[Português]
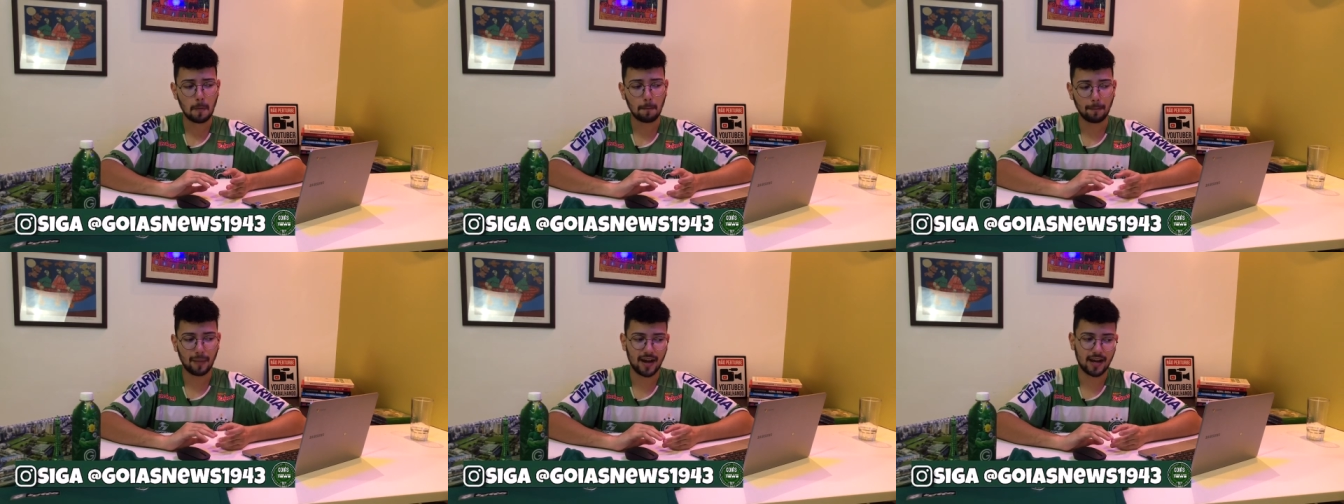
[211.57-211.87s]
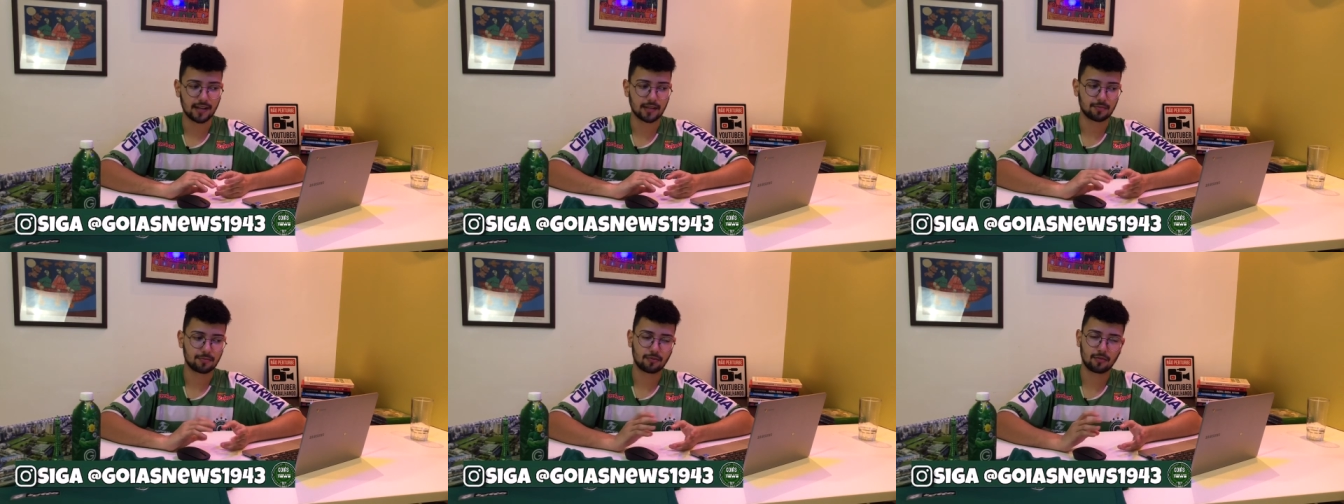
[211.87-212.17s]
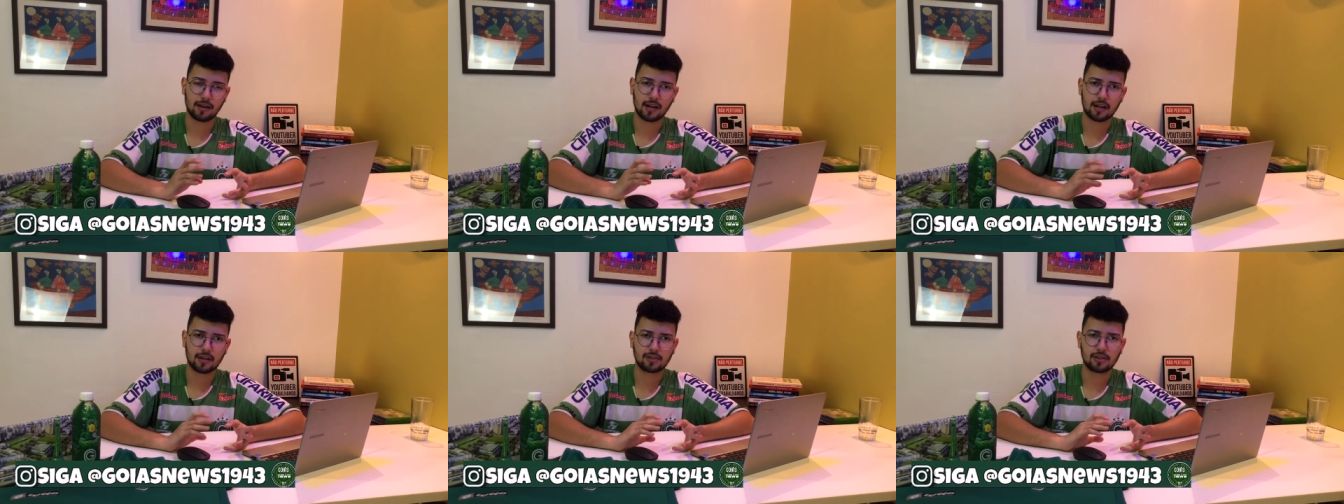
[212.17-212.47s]
Mas, para
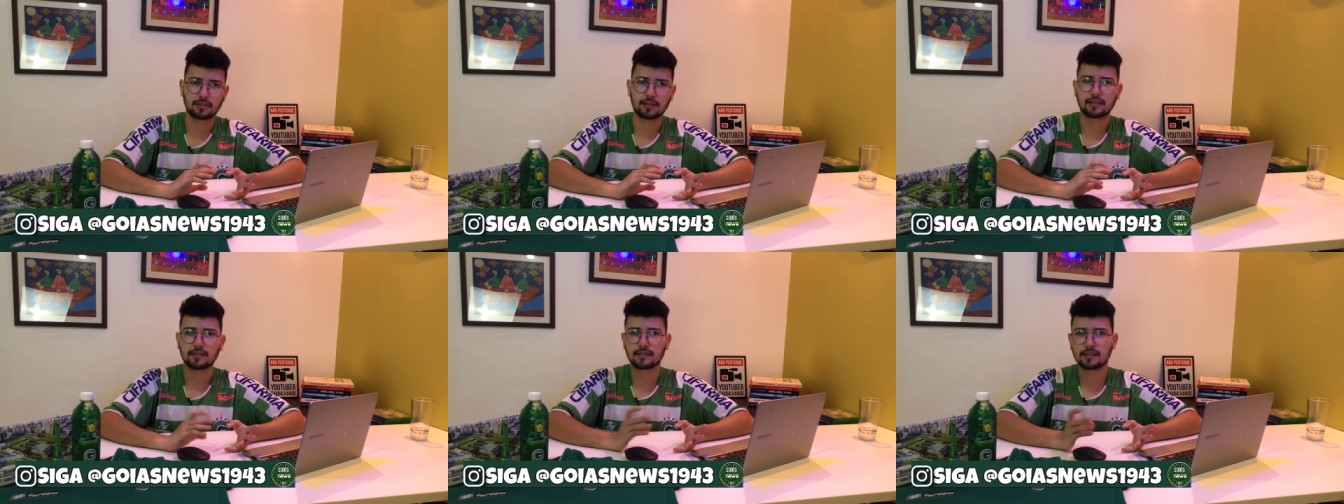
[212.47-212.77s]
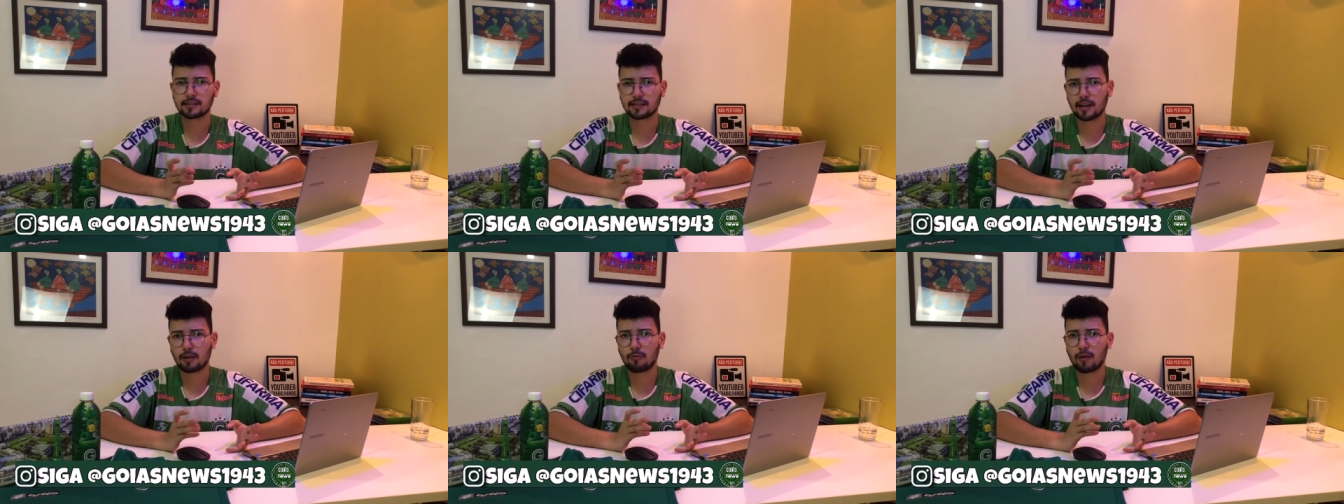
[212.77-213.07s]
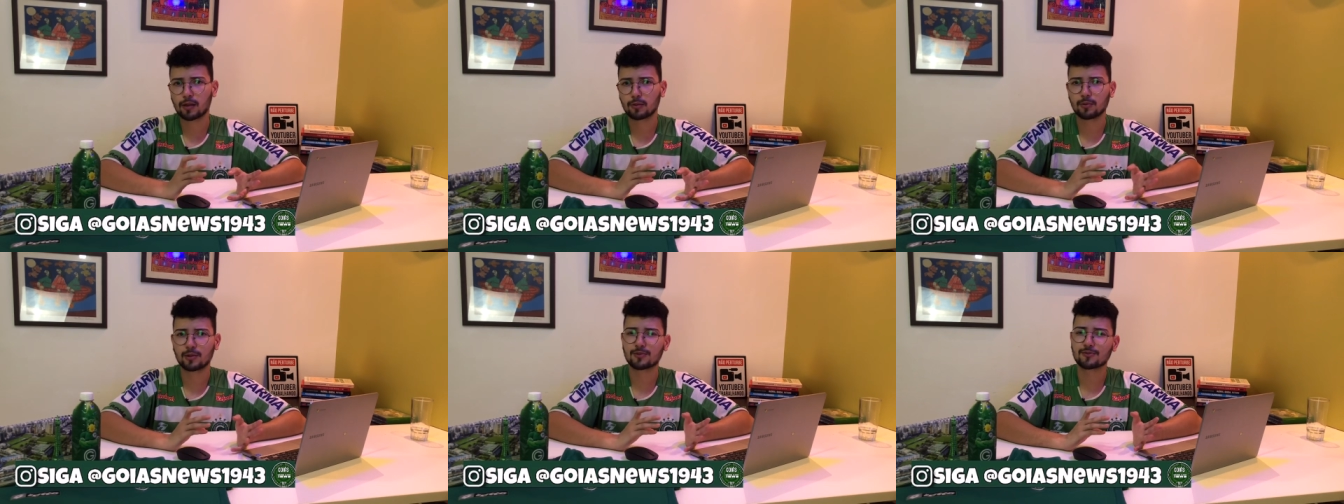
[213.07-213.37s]
um cara que já tem
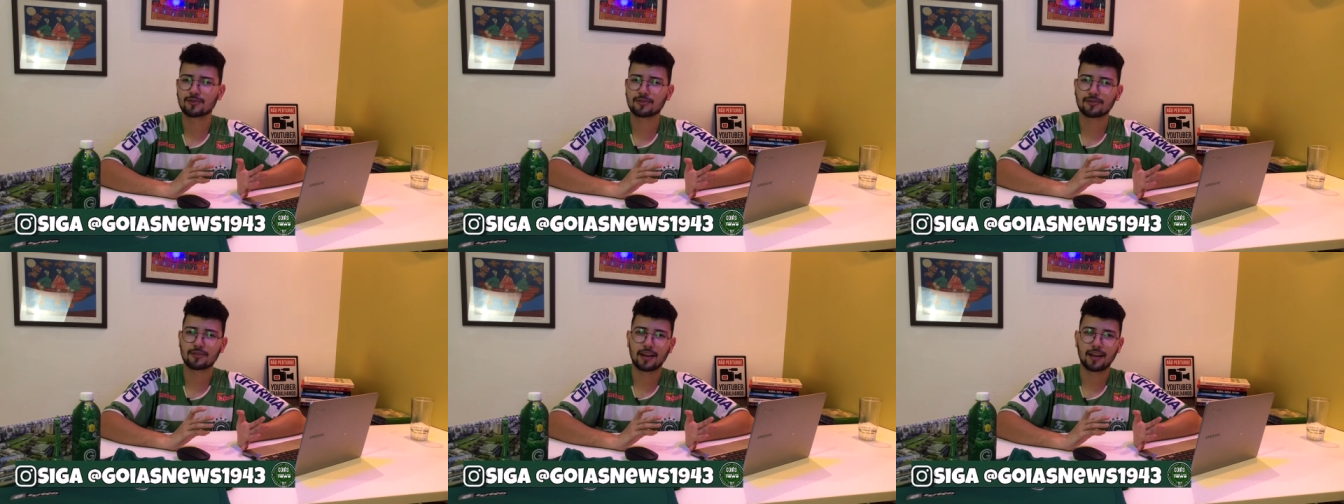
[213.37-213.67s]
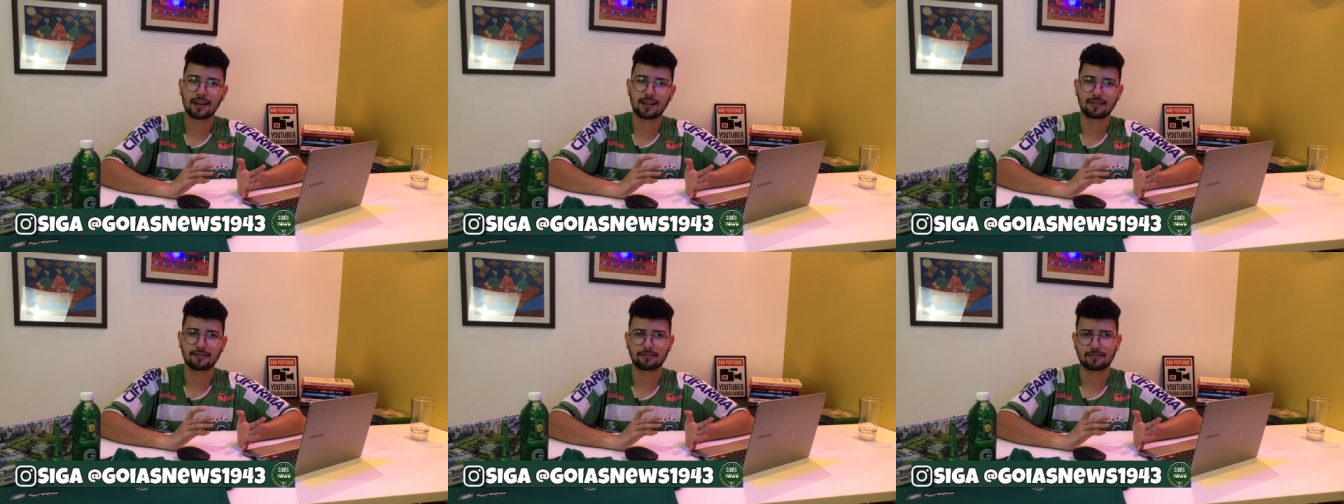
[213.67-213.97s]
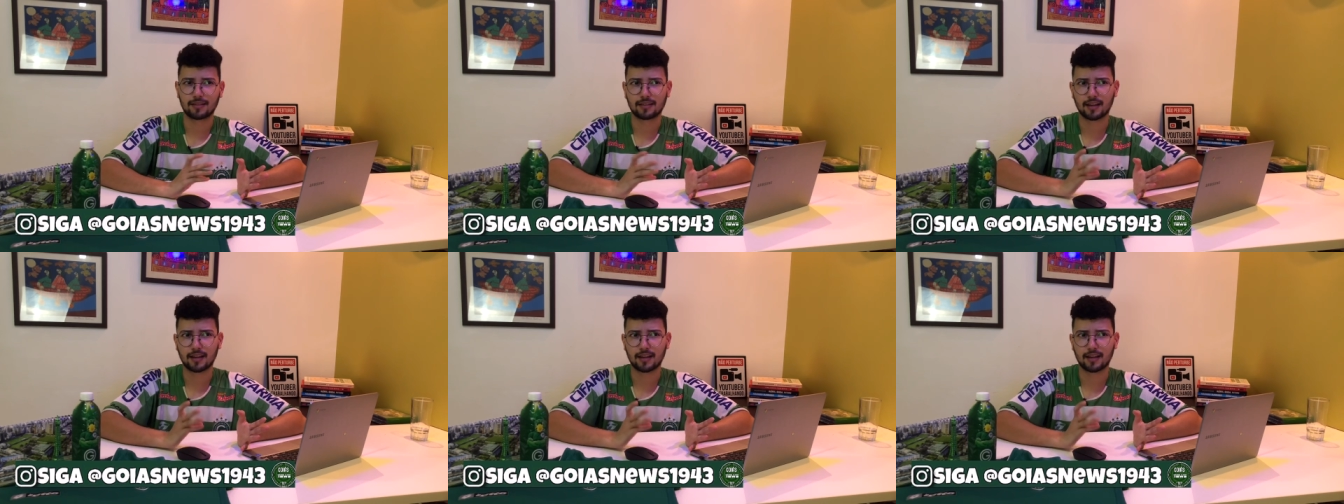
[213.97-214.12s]
34 anos, é,